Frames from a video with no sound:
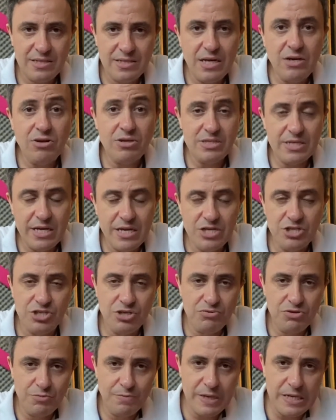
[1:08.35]
da nossa
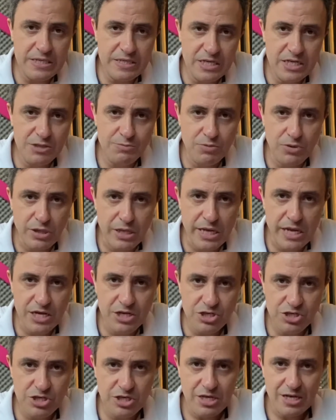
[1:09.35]
região de Presidente
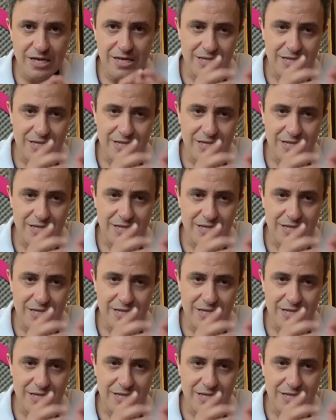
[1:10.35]
Prudente.